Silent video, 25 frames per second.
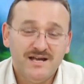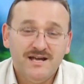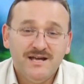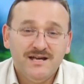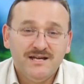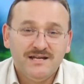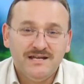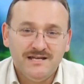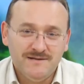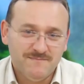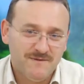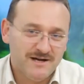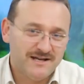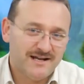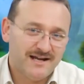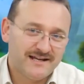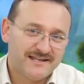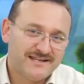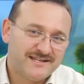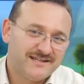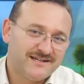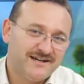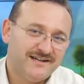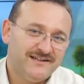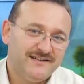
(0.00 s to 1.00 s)
İman
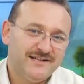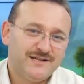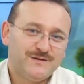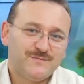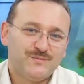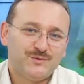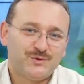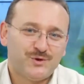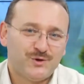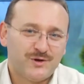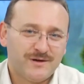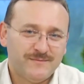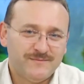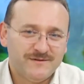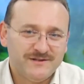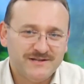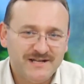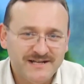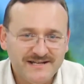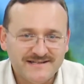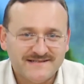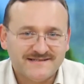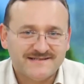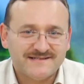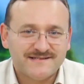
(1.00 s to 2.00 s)
Hakikatları
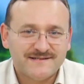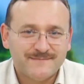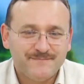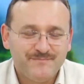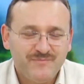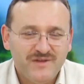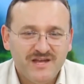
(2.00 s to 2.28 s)
programındayız.